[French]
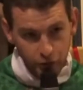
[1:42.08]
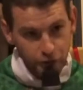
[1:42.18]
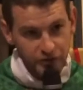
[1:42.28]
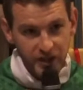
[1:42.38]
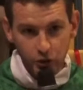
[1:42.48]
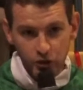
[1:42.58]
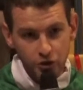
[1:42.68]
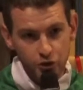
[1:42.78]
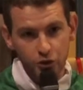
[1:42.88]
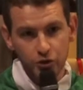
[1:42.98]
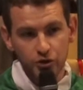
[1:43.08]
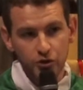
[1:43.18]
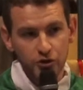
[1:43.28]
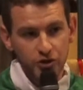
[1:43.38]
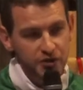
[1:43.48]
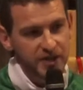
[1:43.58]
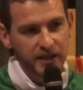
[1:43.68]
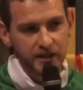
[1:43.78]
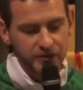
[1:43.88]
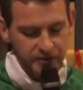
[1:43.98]
de vie religieuse sans
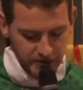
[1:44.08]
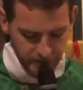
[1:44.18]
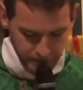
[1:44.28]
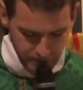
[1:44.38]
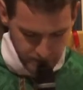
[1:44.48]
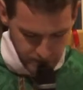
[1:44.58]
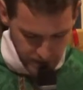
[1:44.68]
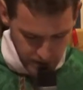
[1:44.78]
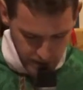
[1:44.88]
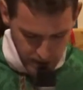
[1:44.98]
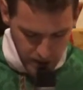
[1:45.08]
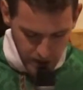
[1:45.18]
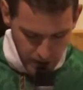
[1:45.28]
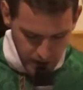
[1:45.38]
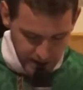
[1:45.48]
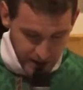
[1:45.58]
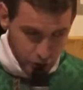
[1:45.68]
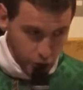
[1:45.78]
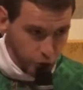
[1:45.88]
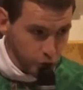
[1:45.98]
sacrifice. Ça se
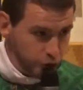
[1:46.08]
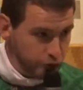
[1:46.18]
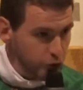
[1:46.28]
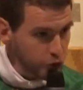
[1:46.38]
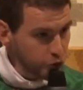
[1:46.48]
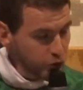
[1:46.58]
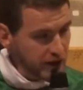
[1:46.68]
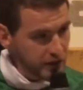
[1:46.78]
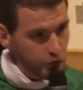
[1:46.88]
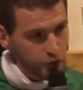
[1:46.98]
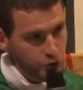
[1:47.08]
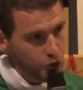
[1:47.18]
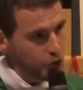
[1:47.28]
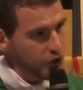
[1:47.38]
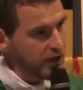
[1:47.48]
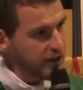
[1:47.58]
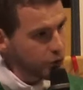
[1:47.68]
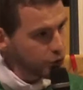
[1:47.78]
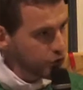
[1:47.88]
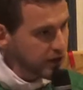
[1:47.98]
retrouve dans toutes les cultures et dans
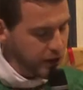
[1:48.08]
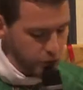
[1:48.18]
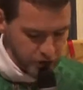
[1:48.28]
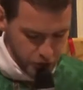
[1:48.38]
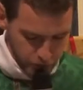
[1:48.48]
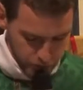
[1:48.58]
toutes les religions.